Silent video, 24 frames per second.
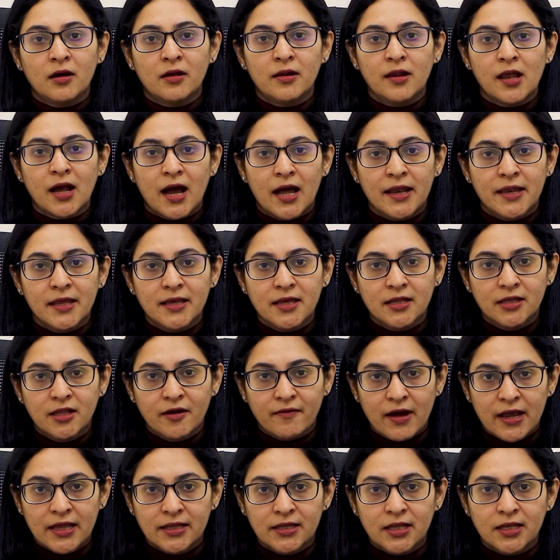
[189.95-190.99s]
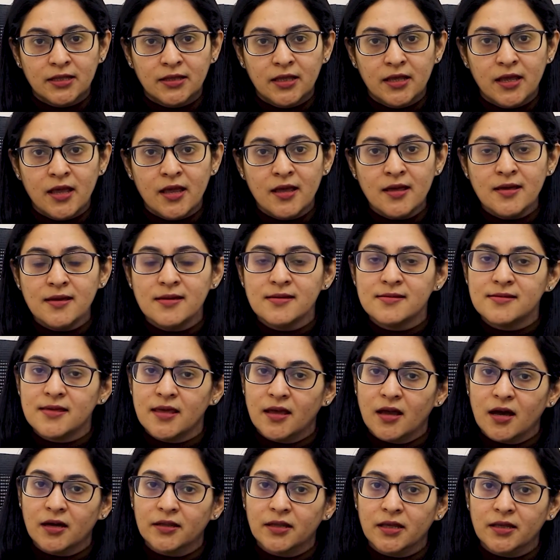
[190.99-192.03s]
लगाने की दवाई देते हैं
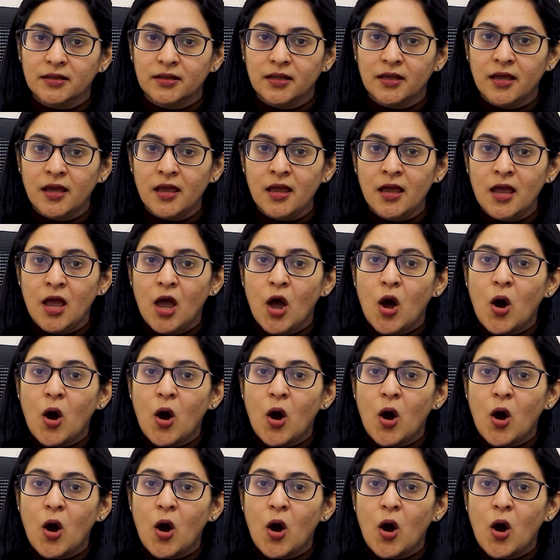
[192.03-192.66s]
सेका देते हैं